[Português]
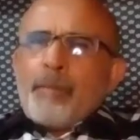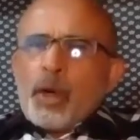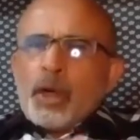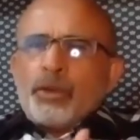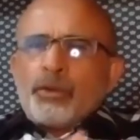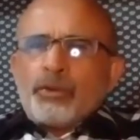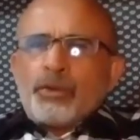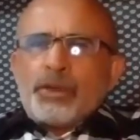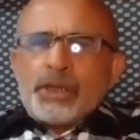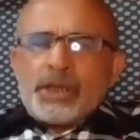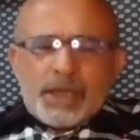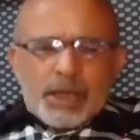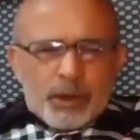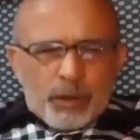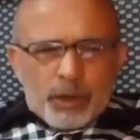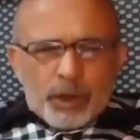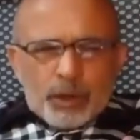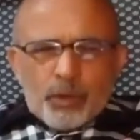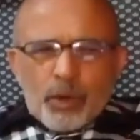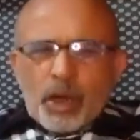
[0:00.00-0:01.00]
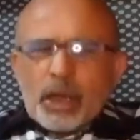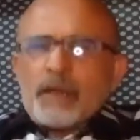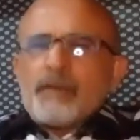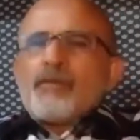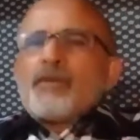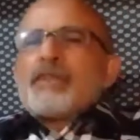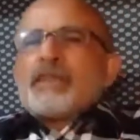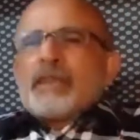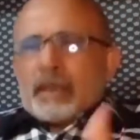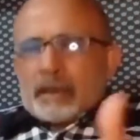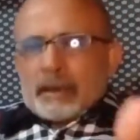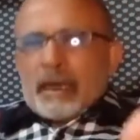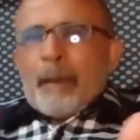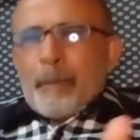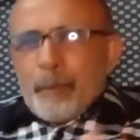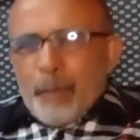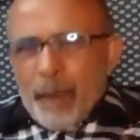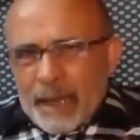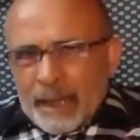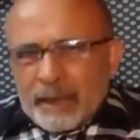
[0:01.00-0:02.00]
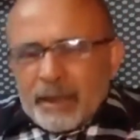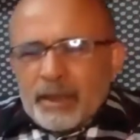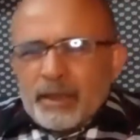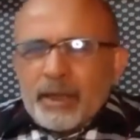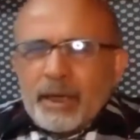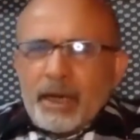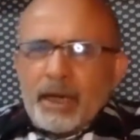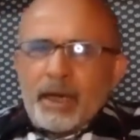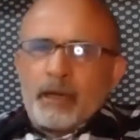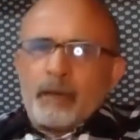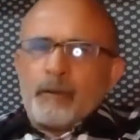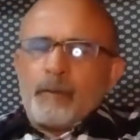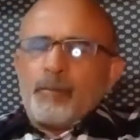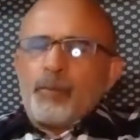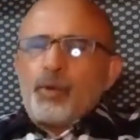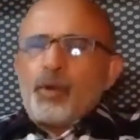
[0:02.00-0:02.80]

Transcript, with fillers: boa notícia que eu lhe dou é que você também tem direito,